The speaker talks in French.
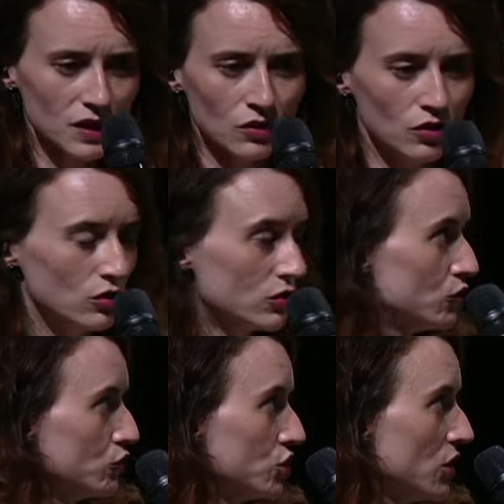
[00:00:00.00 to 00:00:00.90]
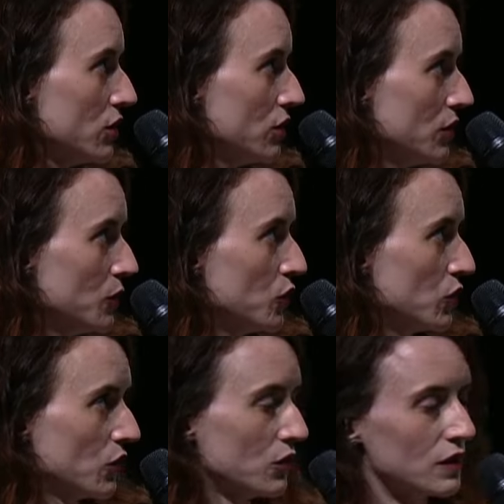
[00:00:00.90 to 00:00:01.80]
tout seul
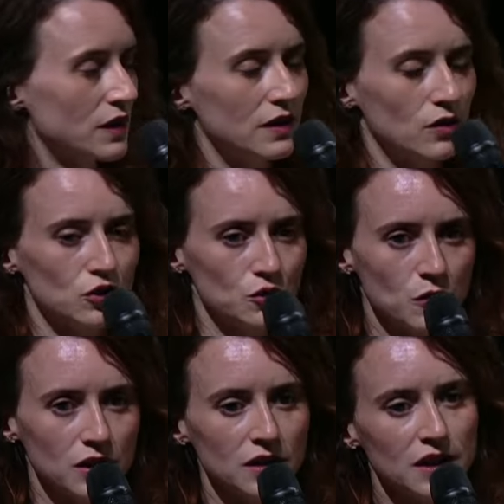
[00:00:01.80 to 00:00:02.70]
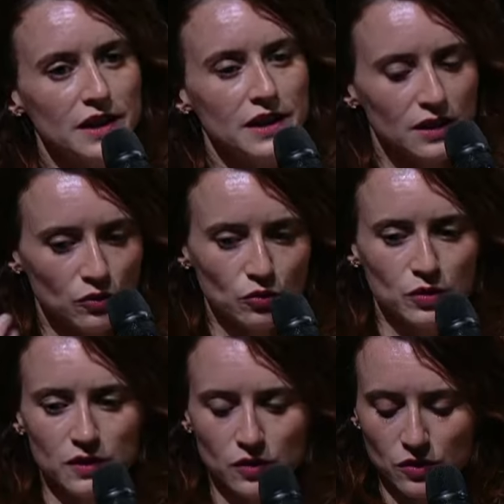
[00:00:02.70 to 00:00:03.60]
pour que ça dérange moins et
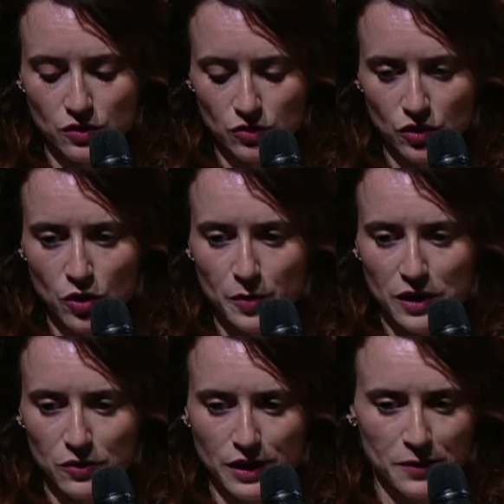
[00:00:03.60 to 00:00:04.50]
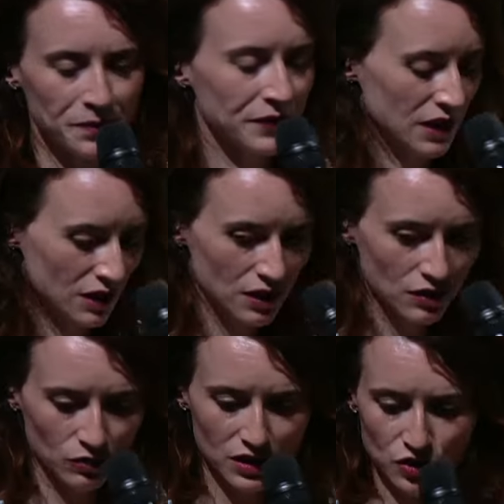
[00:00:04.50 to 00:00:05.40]
ensuite, euh, on en reparlera.
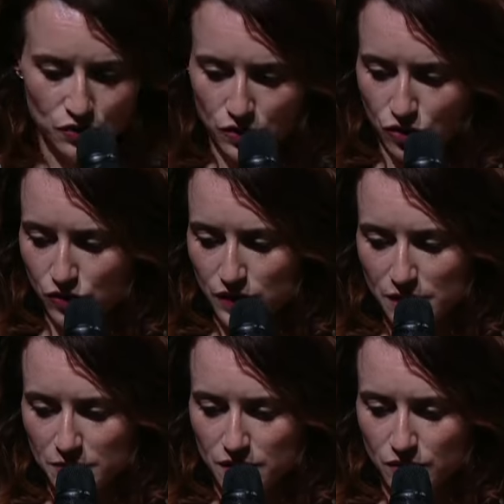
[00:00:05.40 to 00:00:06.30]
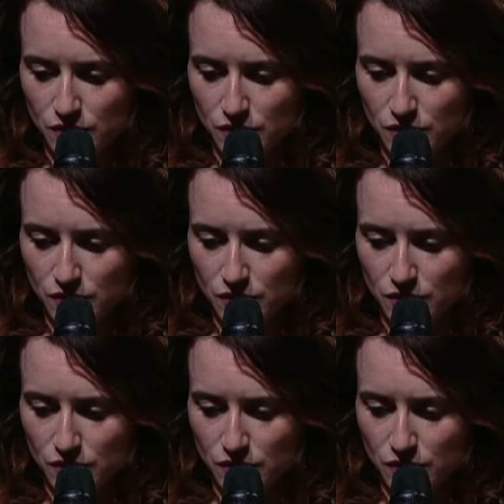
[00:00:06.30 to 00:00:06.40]
Donc là, je vous lance juste la petite